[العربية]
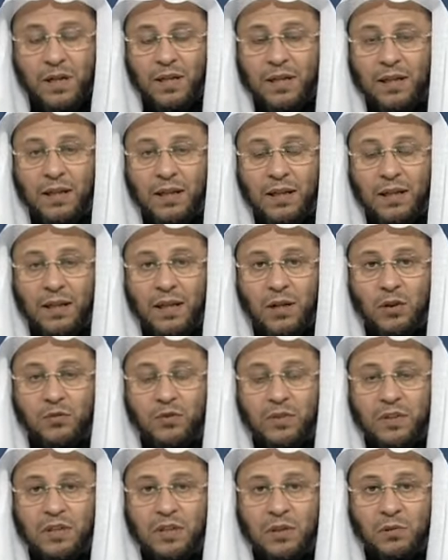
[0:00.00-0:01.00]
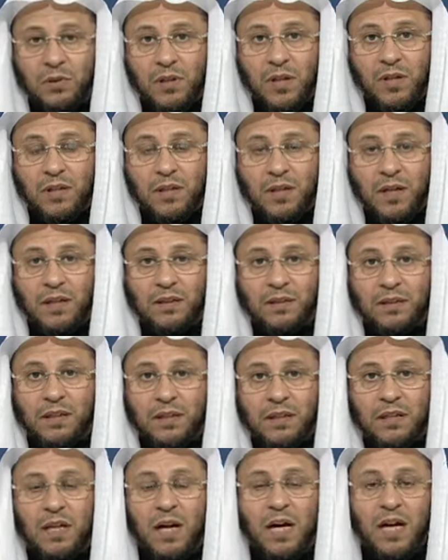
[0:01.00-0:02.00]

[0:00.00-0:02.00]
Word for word: بارك الله فيك ورضي عنك